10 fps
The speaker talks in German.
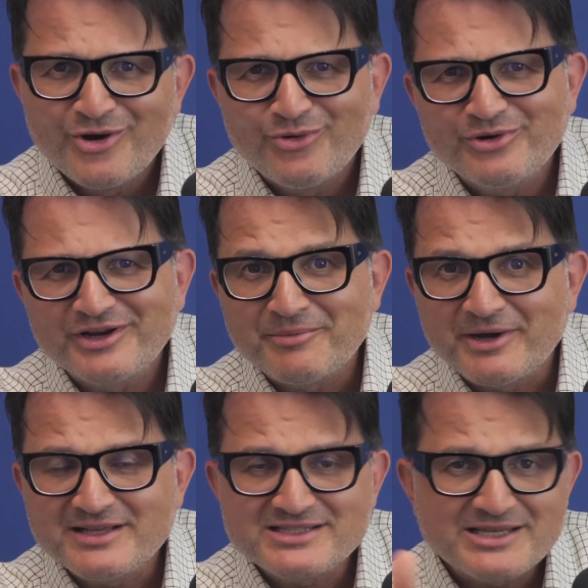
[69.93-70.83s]
oder
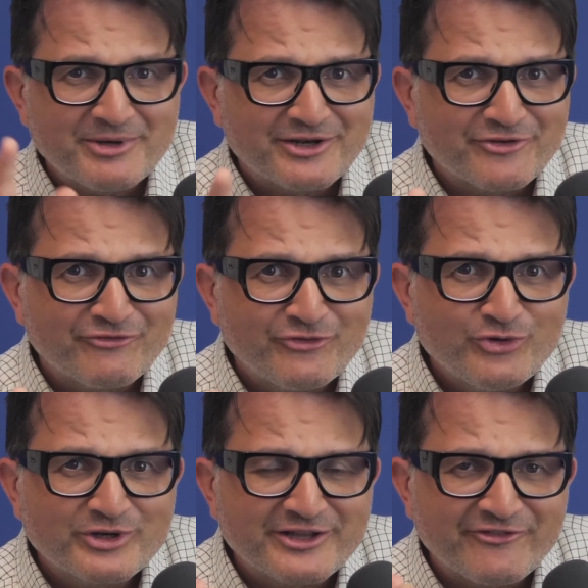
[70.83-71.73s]
gemeinsam eine
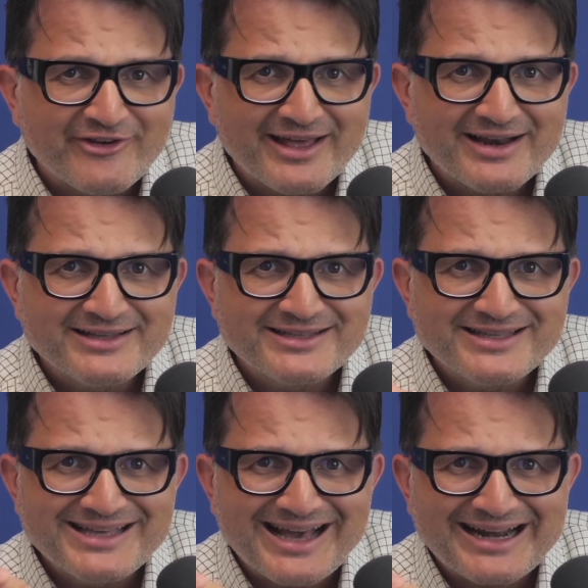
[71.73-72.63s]
gefühlt gefährliche
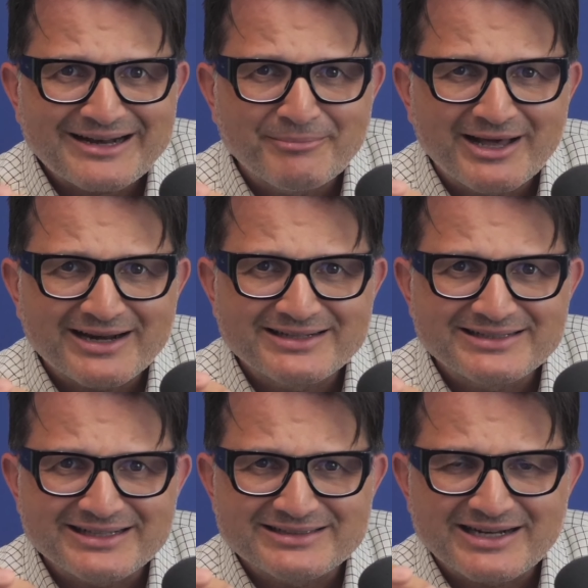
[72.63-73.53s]

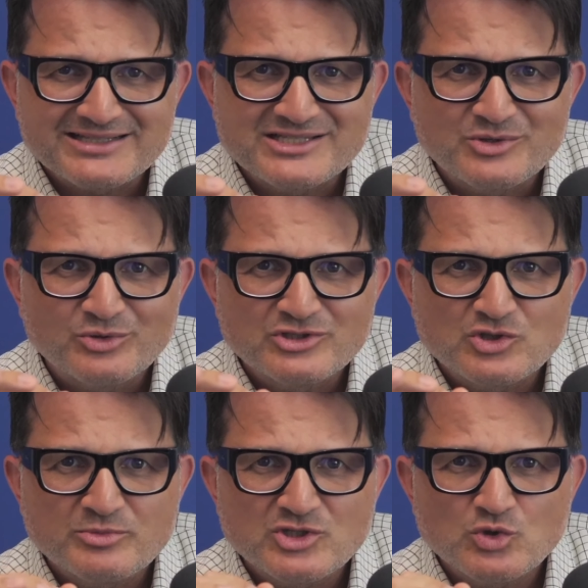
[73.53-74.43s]
Jahrmarktattraktion
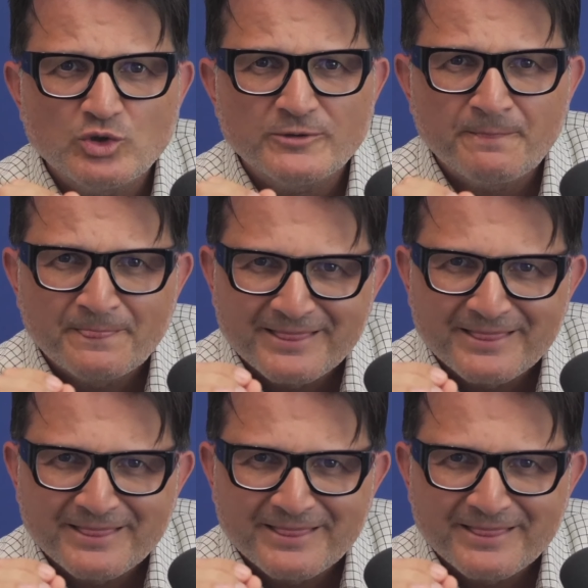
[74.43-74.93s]
zu besuchen,